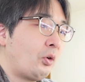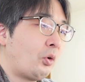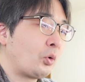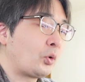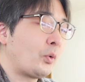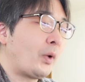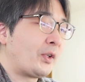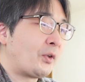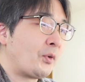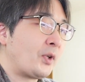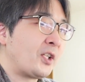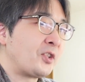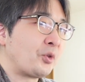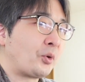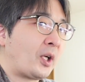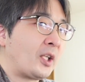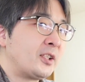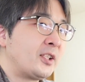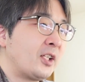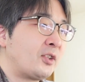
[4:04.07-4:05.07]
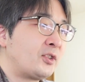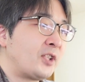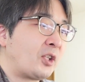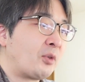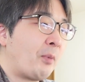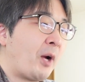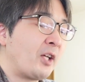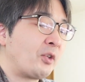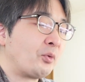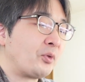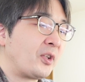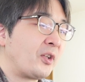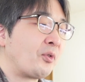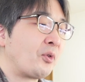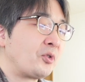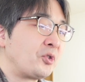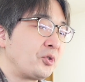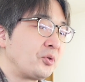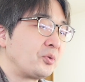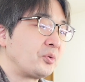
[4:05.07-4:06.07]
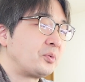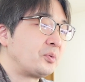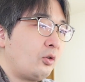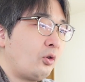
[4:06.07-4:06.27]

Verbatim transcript: 音はどうでしょうかチェックチェックマイクのテスト中。